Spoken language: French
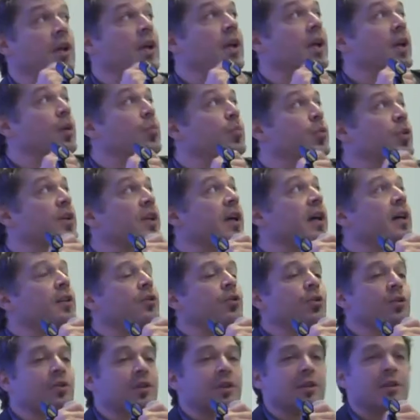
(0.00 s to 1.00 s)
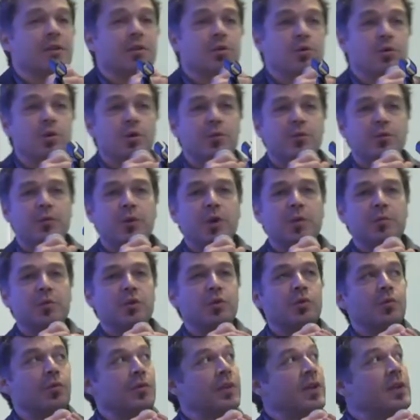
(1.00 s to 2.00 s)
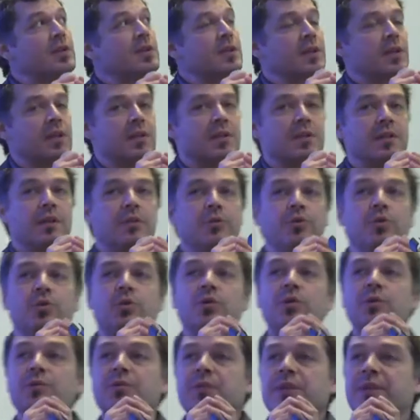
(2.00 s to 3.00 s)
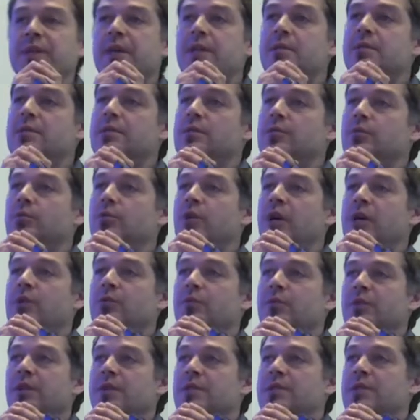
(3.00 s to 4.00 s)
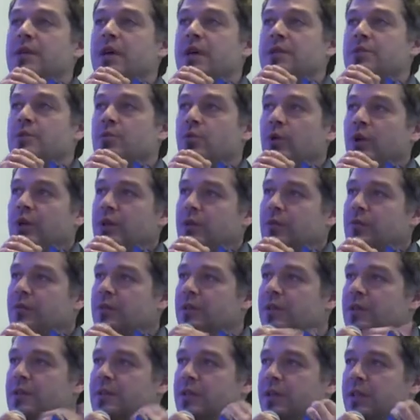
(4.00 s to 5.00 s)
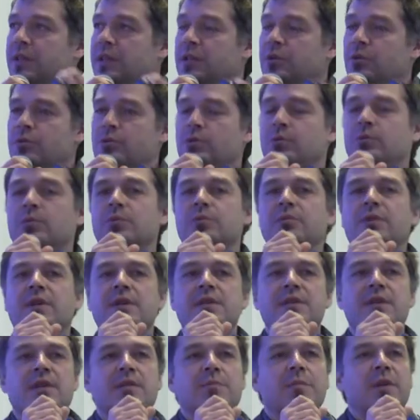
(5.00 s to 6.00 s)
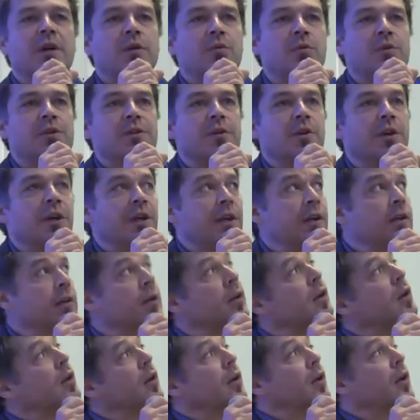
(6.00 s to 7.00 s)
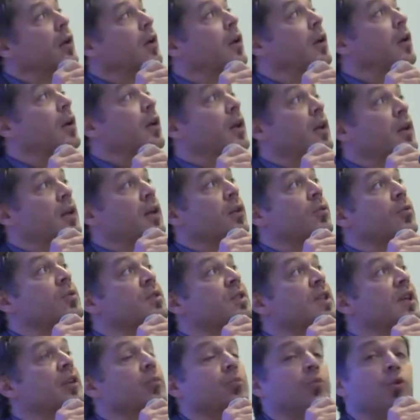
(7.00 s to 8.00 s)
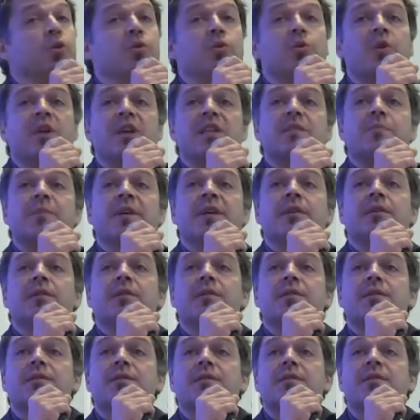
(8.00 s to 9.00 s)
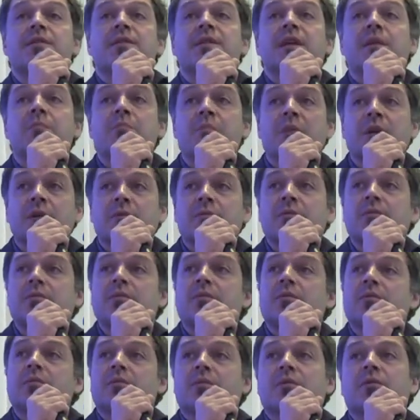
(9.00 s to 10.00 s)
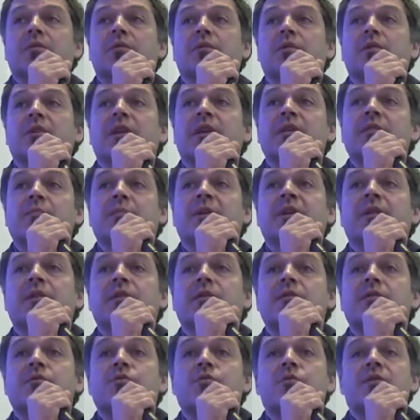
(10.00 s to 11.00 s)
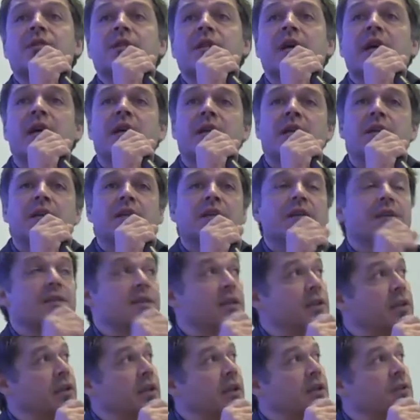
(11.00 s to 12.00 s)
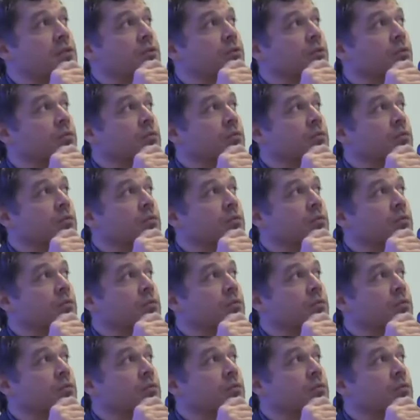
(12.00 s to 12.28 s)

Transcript: Et puis il y a autre, une autre forme de confiance qui est celle de confidence, ou la confiance assurée, dans sa traduction française par Louis Quéré, qui concerne plutôt l'aspect système, l'aspect social des interactions,